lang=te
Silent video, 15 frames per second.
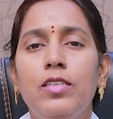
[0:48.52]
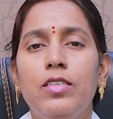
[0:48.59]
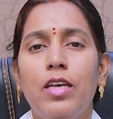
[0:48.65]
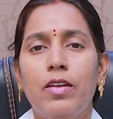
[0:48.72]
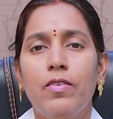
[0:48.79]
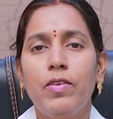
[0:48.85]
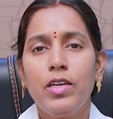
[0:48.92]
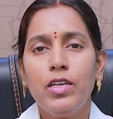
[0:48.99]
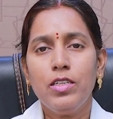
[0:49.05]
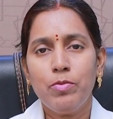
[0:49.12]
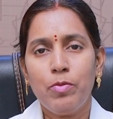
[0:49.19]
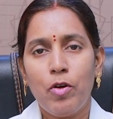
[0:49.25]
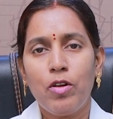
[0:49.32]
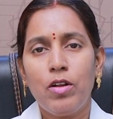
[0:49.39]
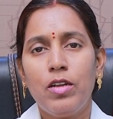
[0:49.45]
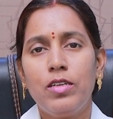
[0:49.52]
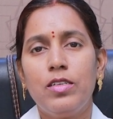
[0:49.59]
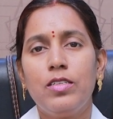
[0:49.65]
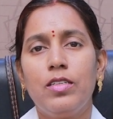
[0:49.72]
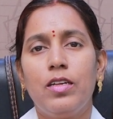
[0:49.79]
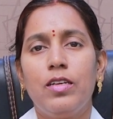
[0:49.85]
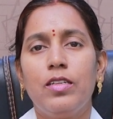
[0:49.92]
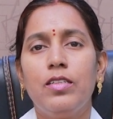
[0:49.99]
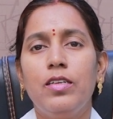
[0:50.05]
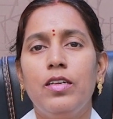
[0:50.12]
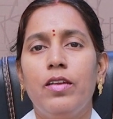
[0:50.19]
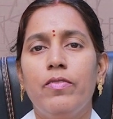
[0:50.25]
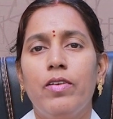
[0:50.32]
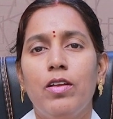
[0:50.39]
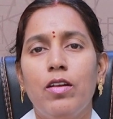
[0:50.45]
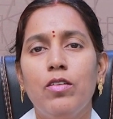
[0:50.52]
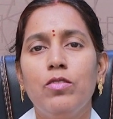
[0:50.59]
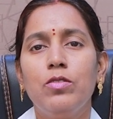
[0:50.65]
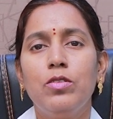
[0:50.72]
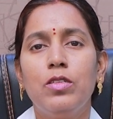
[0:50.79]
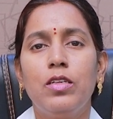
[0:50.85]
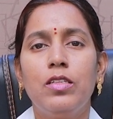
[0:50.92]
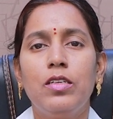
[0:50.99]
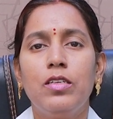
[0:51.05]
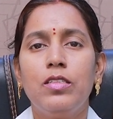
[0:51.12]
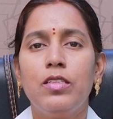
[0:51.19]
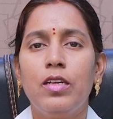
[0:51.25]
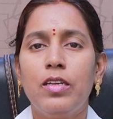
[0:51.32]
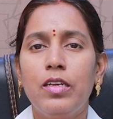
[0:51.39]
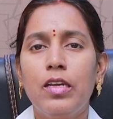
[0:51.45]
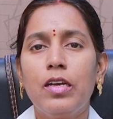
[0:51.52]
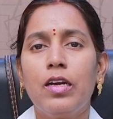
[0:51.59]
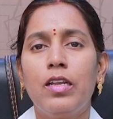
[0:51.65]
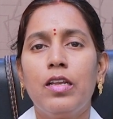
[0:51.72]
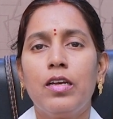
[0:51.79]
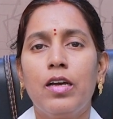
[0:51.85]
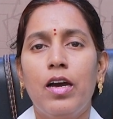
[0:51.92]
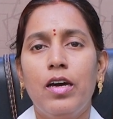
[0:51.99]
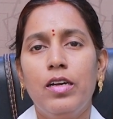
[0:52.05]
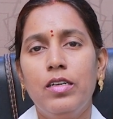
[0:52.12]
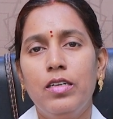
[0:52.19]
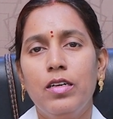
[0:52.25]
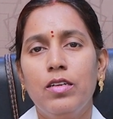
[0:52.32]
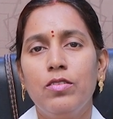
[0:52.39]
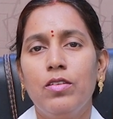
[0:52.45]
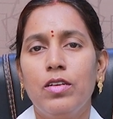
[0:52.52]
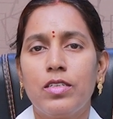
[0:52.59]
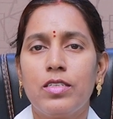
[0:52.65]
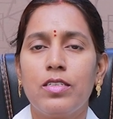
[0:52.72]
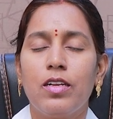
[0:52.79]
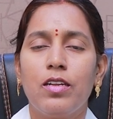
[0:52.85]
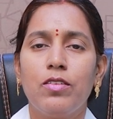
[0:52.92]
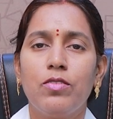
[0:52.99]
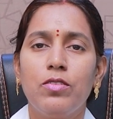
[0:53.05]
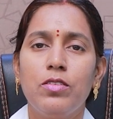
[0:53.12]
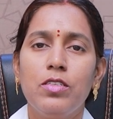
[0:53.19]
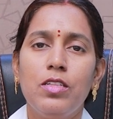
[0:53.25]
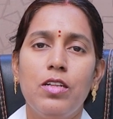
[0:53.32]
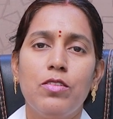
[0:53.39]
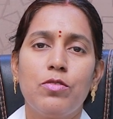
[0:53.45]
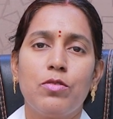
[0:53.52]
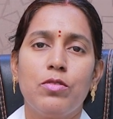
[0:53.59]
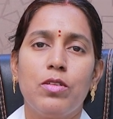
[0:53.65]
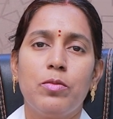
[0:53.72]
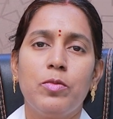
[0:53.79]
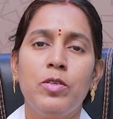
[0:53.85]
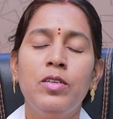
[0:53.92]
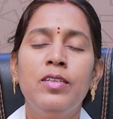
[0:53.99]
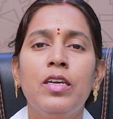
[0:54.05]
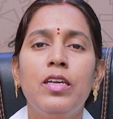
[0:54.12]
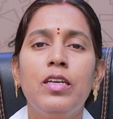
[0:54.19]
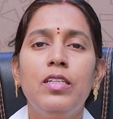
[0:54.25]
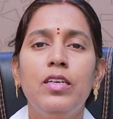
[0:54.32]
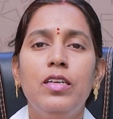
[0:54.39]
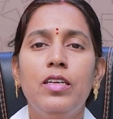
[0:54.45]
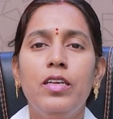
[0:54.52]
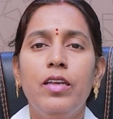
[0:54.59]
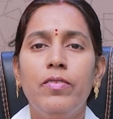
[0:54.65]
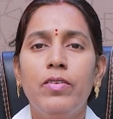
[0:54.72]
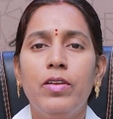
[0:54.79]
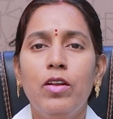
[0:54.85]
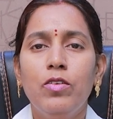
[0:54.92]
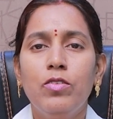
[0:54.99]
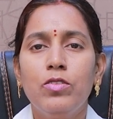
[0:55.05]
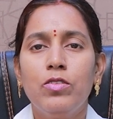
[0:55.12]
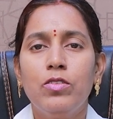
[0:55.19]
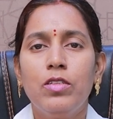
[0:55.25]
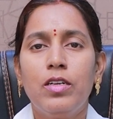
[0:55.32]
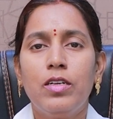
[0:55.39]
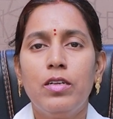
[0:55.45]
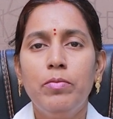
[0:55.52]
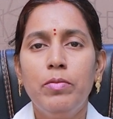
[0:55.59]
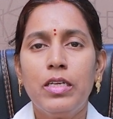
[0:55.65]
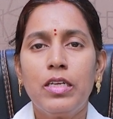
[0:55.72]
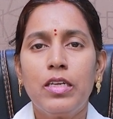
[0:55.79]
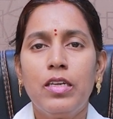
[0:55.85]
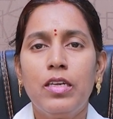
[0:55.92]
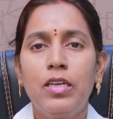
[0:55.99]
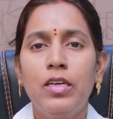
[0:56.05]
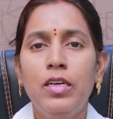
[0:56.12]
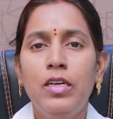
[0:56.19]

ఈ సర్వైకల్ స్పాండ్లైటిస్ అన్నది ఎవరిలో వస్తుంది దానికి కారణాలు లక్షణాల గురించి తెలుసుకున్నాము ఇది ఎవరిలో వస్తుందంటే మనకి